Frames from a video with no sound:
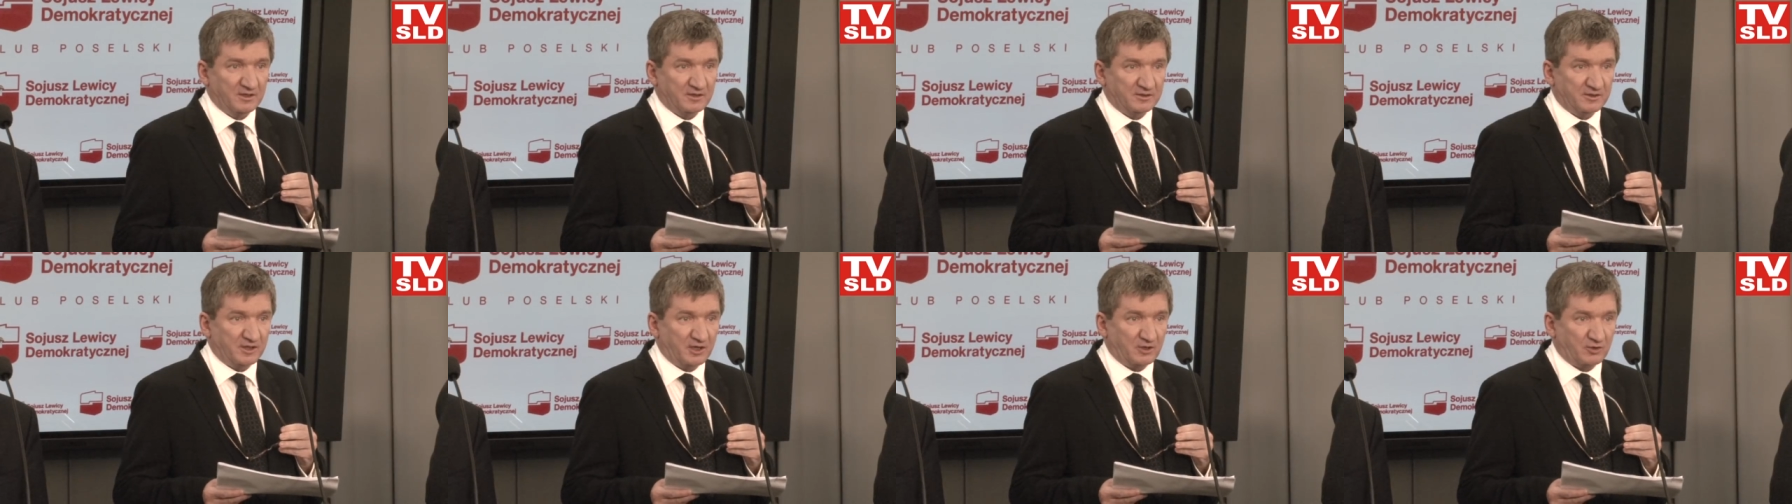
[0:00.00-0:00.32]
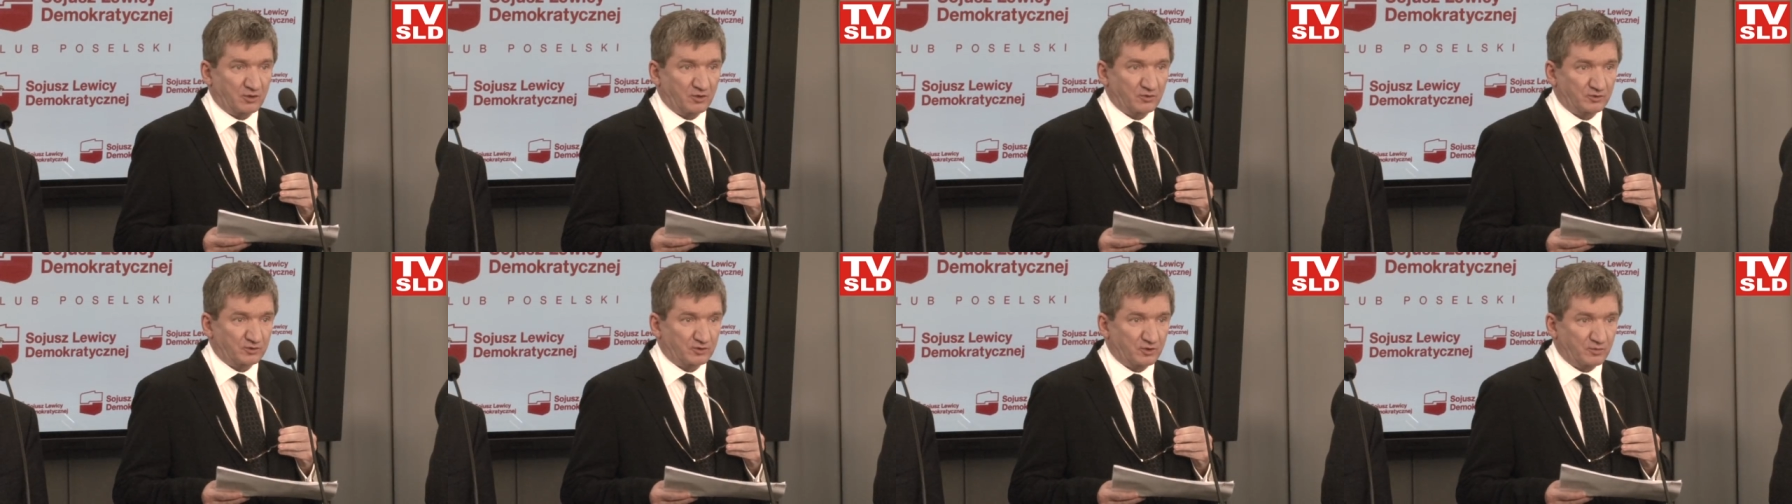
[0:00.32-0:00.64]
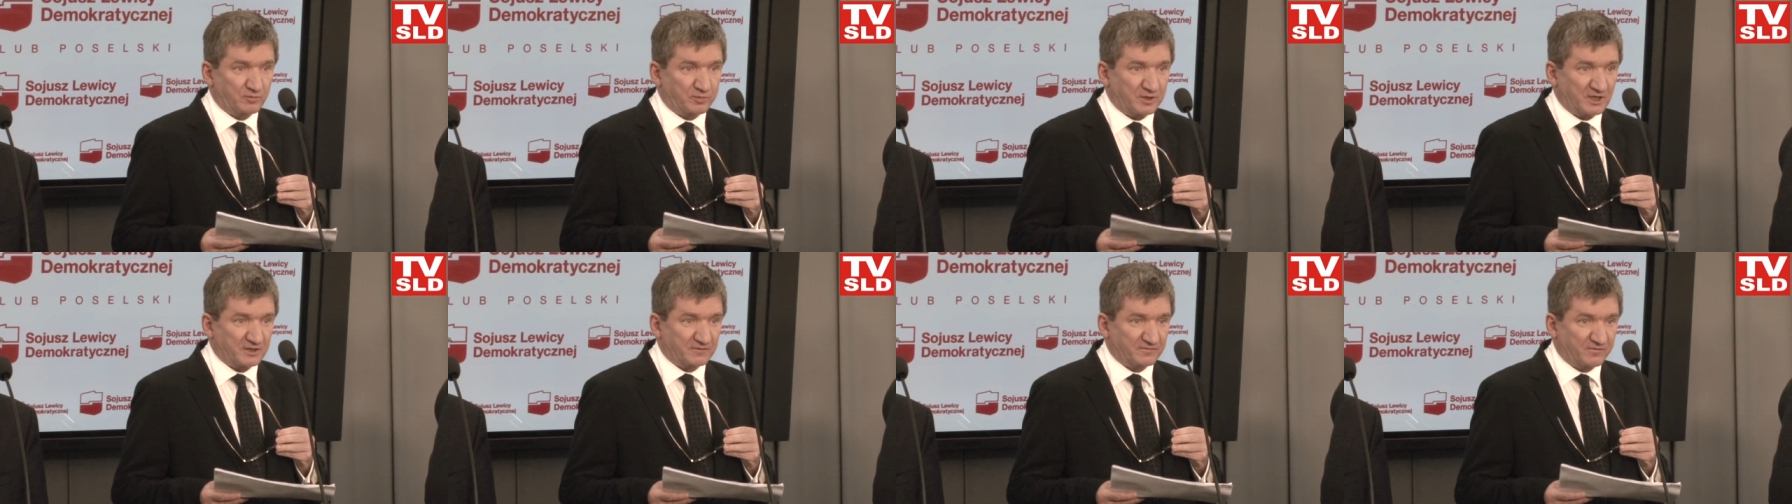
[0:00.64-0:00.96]
na konto
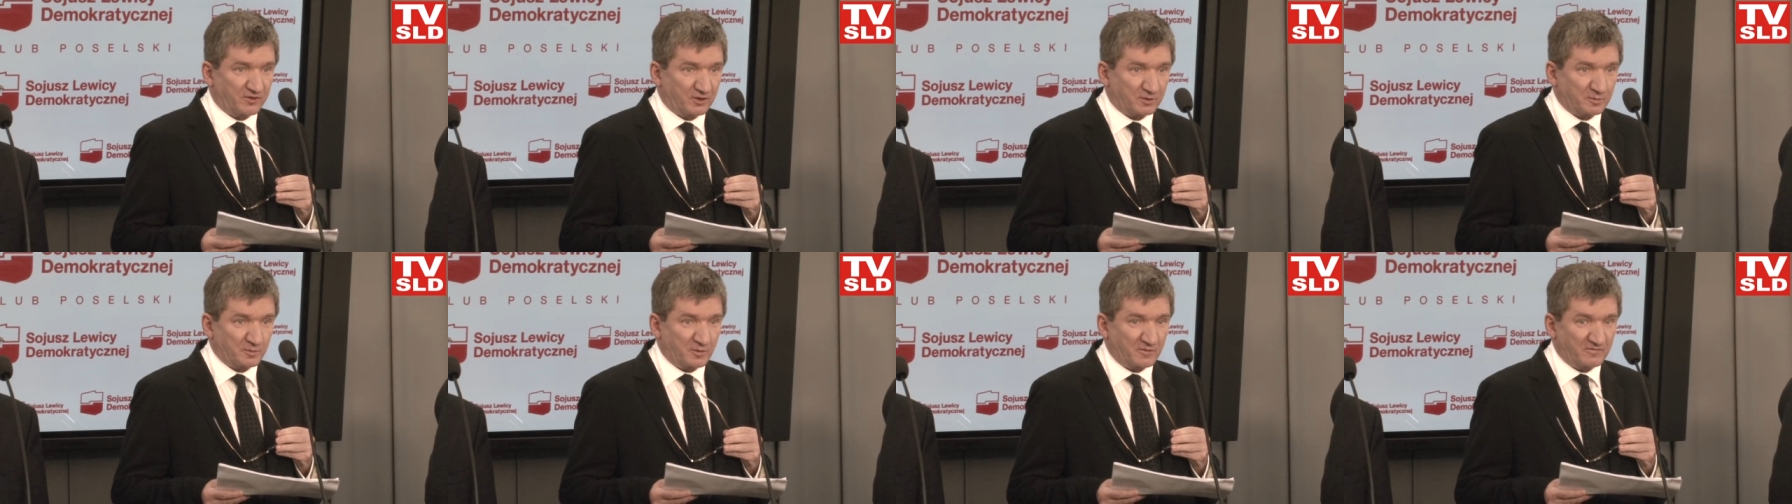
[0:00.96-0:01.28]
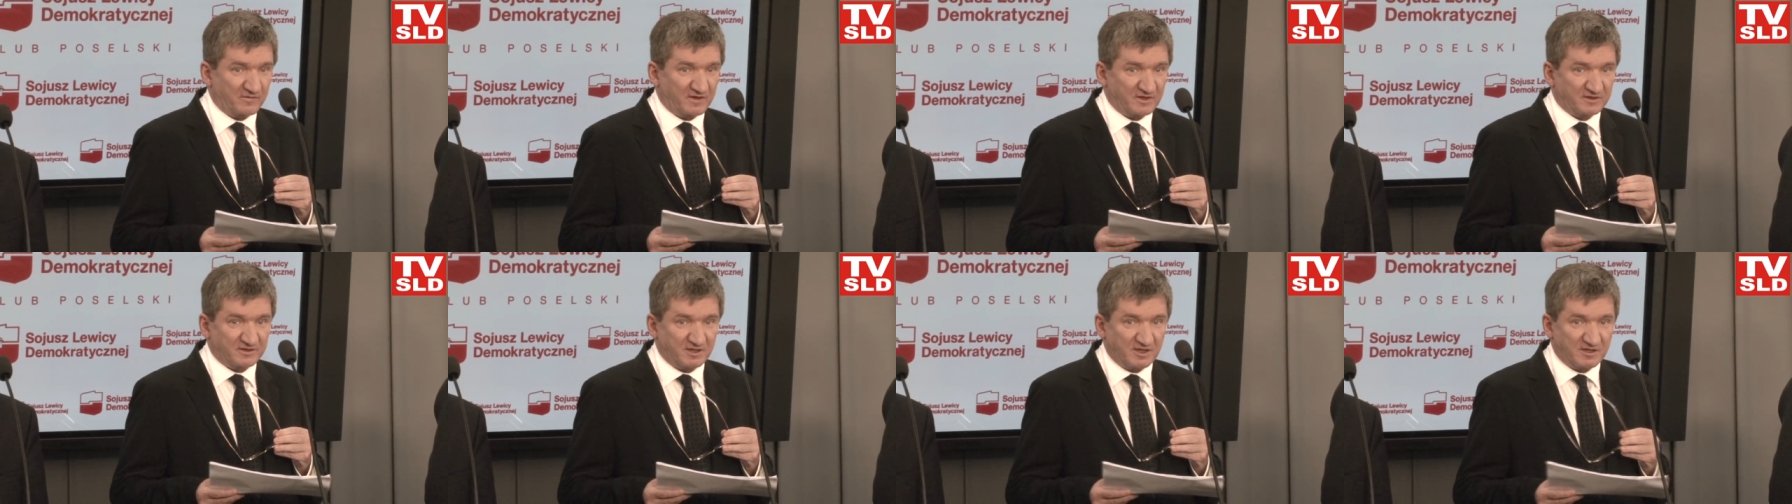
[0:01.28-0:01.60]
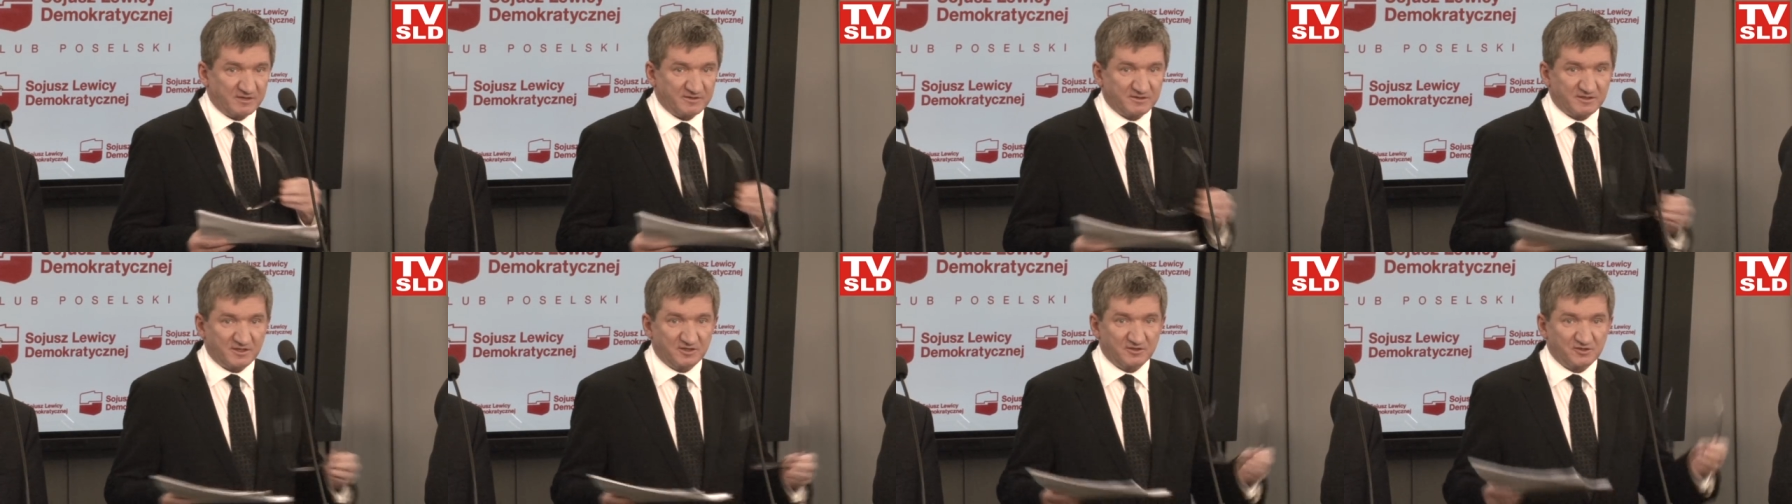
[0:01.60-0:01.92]
Platformy
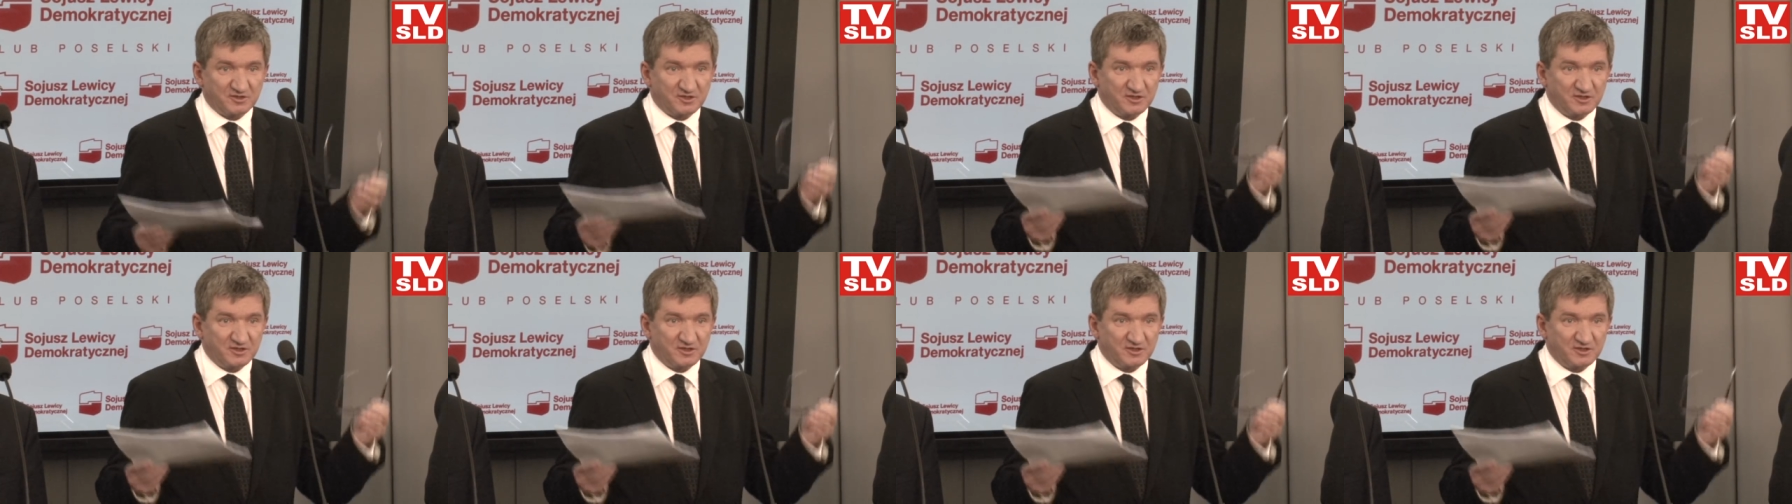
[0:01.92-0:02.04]
Obywatelskiej,